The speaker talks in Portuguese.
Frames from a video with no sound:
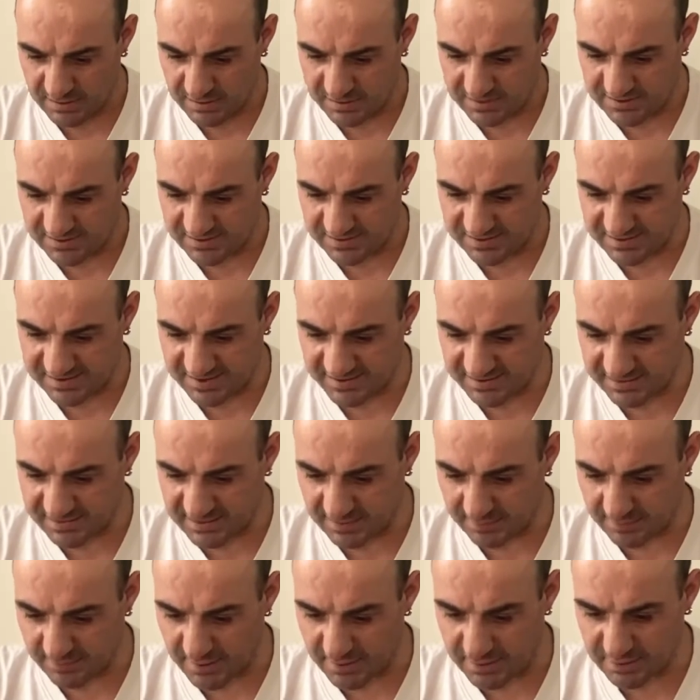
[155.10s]
sem
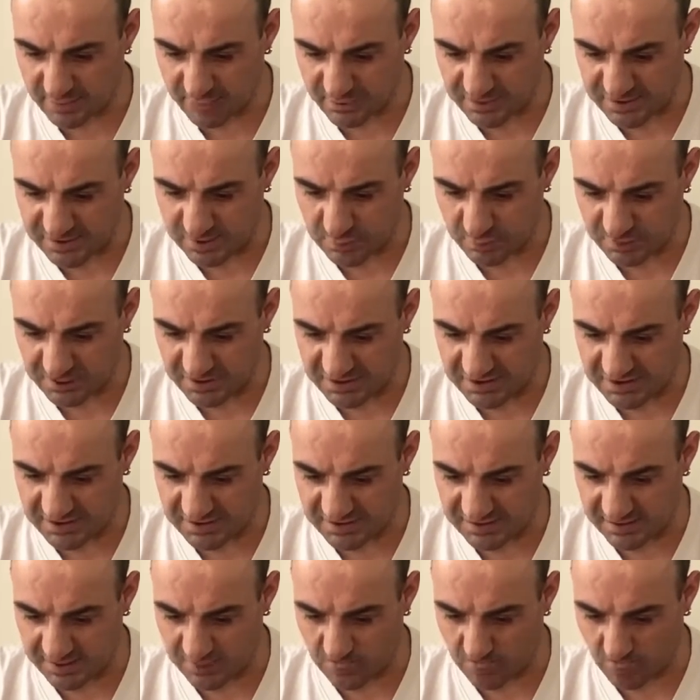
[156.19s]
trabalho na Suíça,
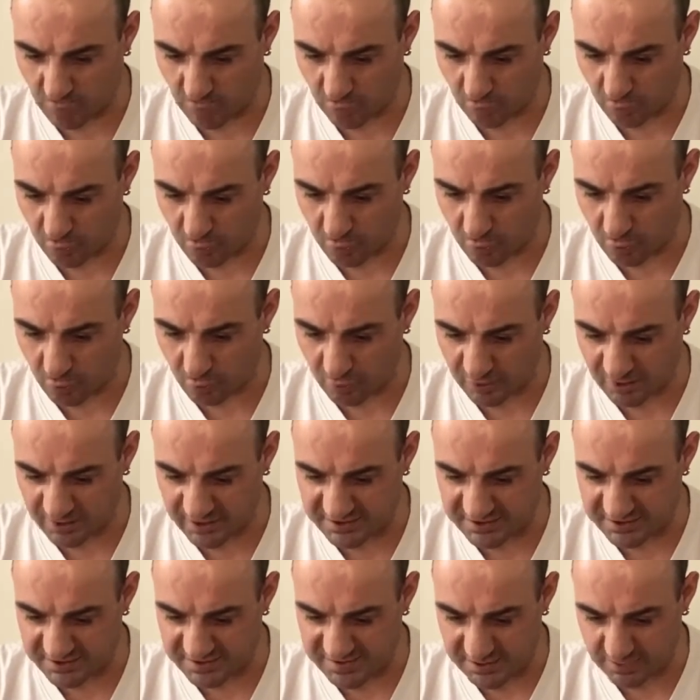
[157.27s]
de acordo com a
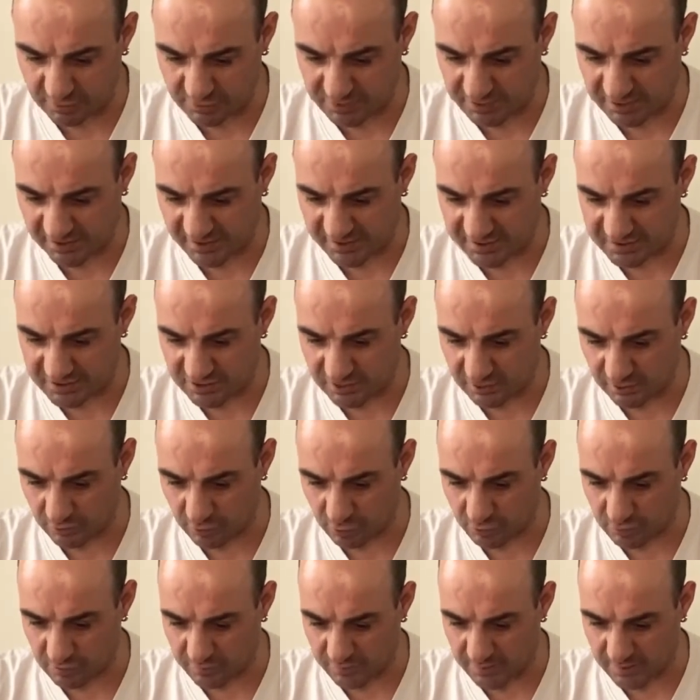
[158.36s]
Organização Internacional
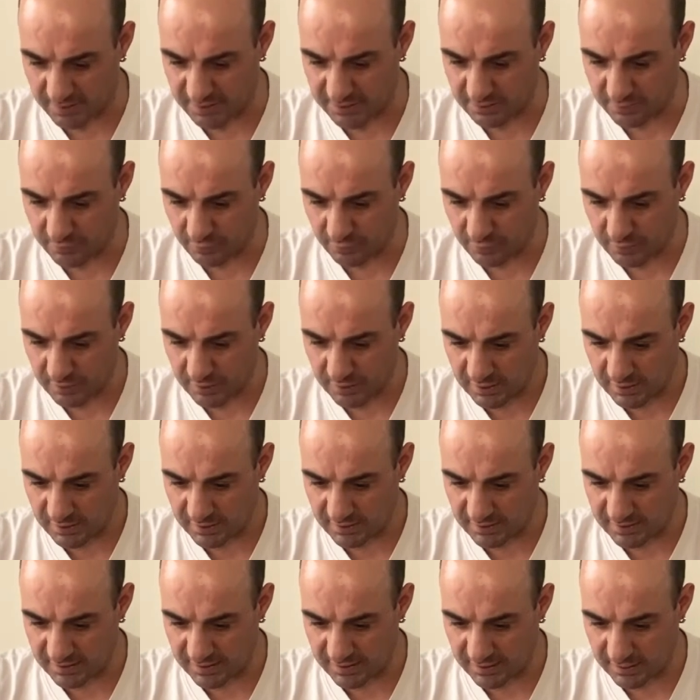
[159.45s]
do Trabalho,
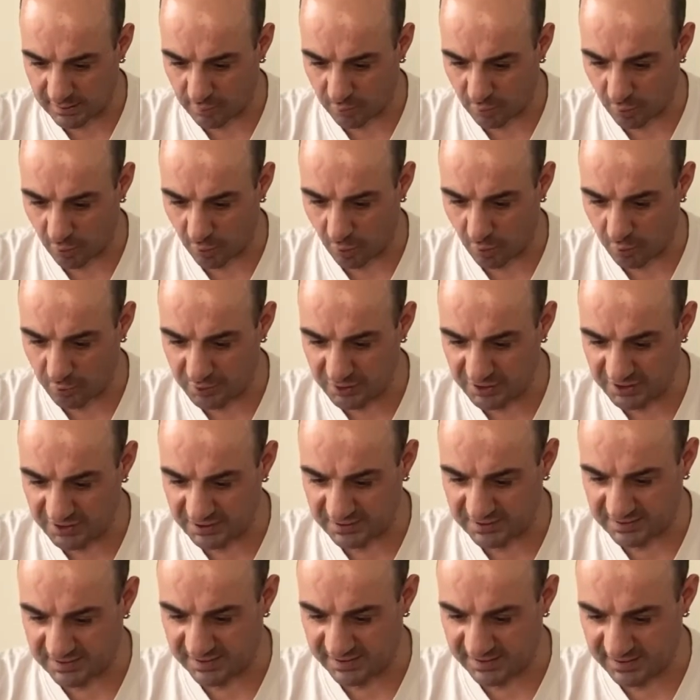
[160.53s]
da
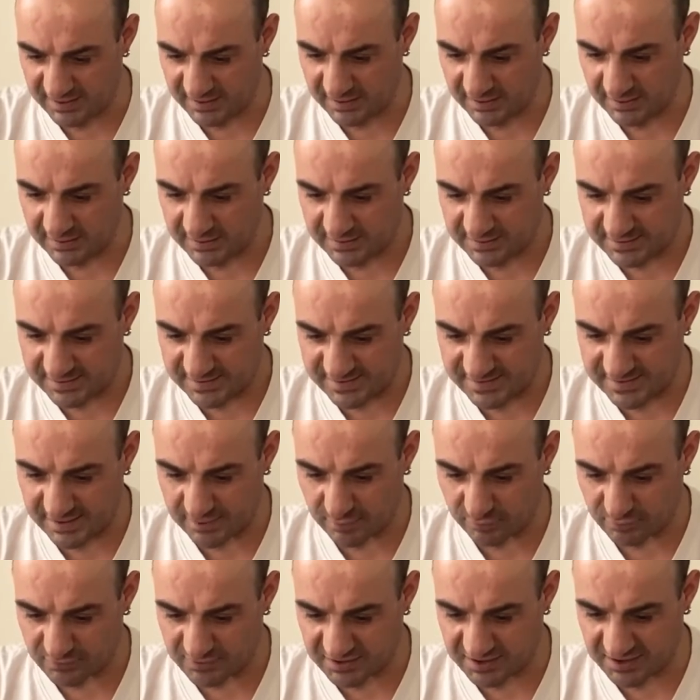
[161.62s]
OIT,
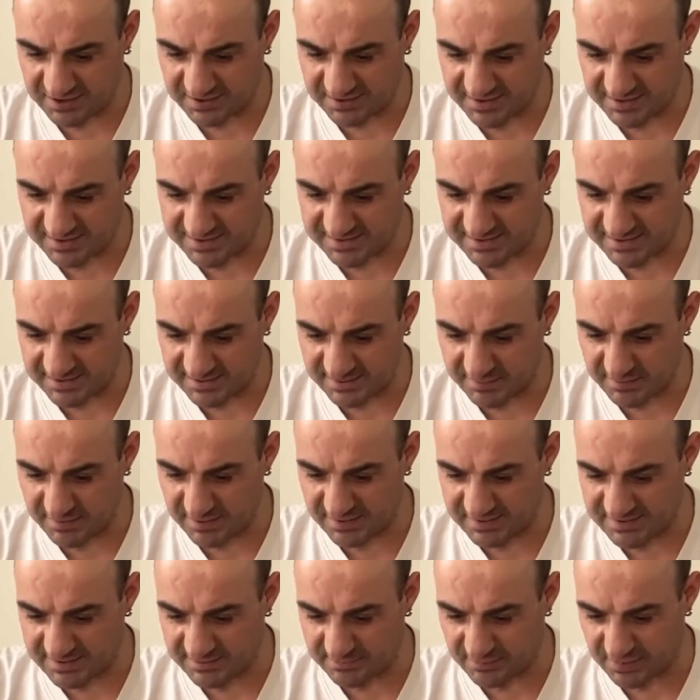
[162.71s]
são 37 mil
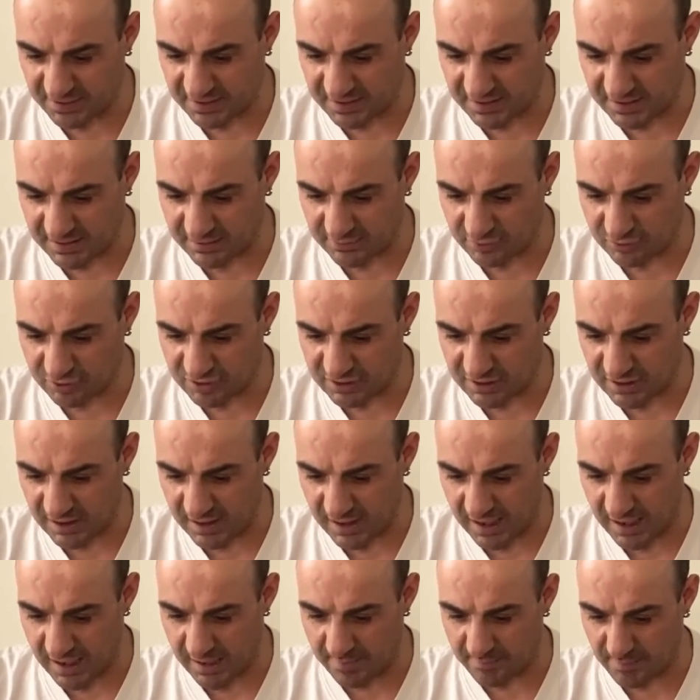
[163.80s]
desempregados
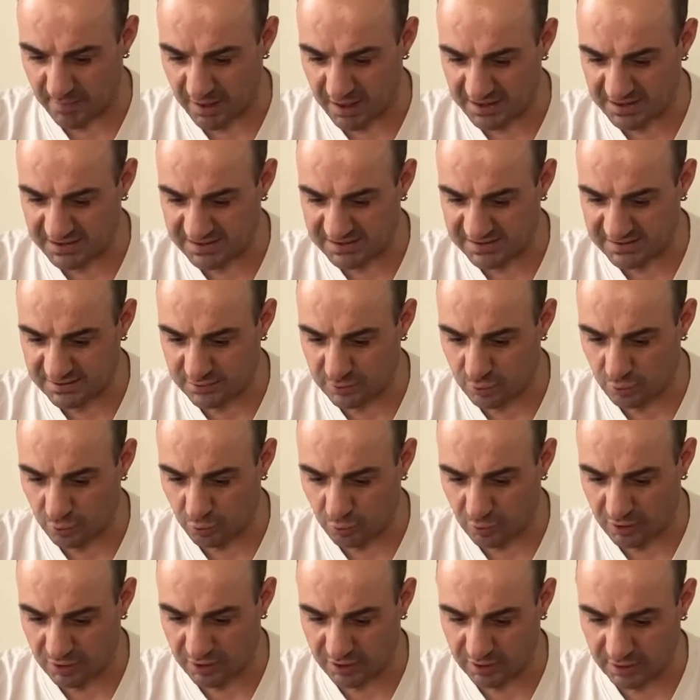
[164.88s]
a mais do
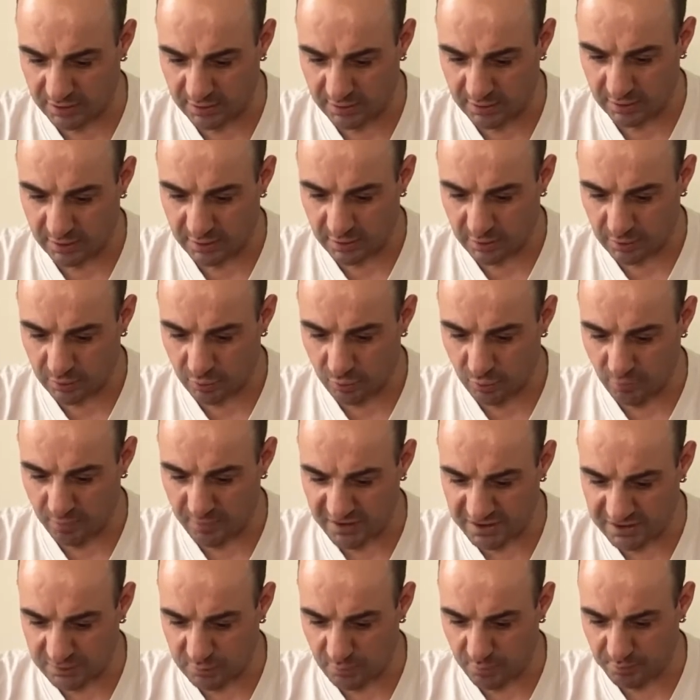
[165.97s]
que no
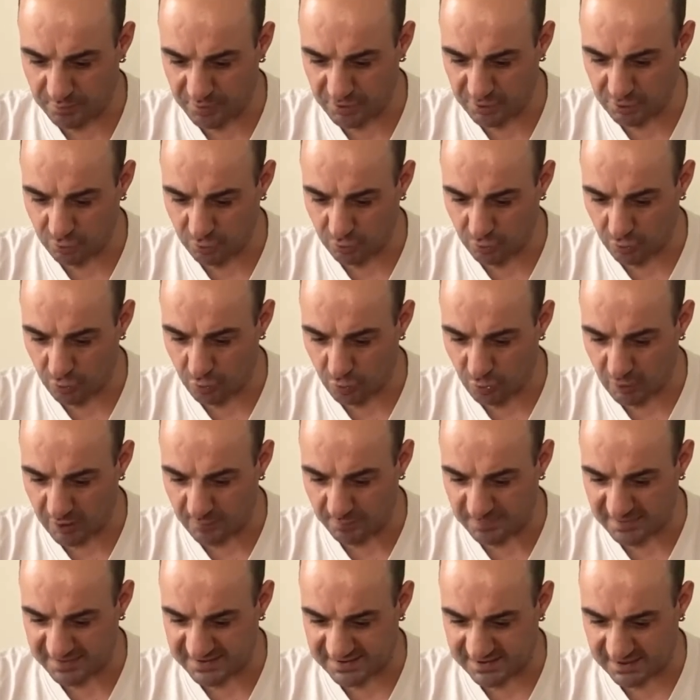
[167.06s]
mesmo período do ano
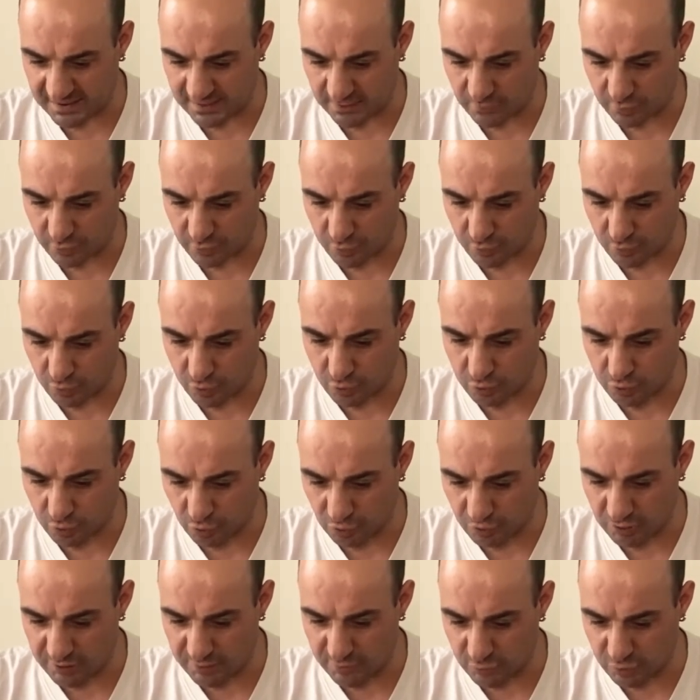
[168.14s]
passado. Os
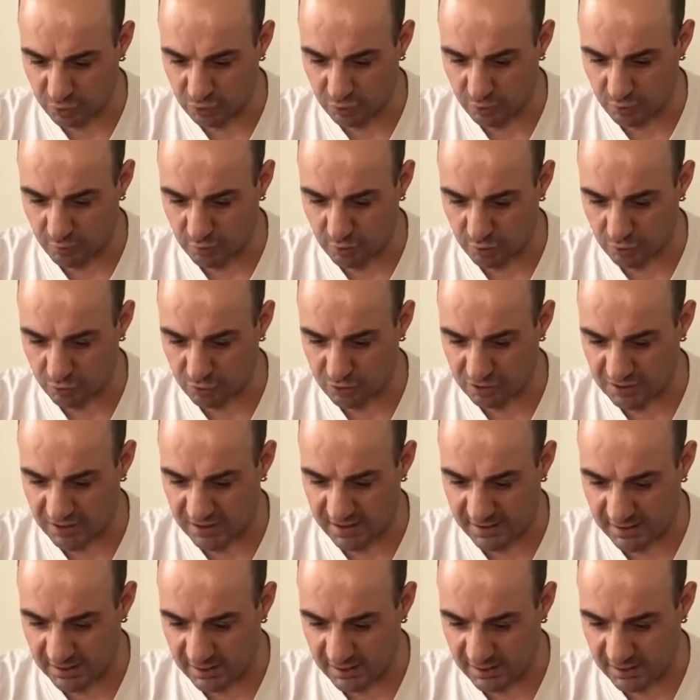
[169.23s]
últimos números da,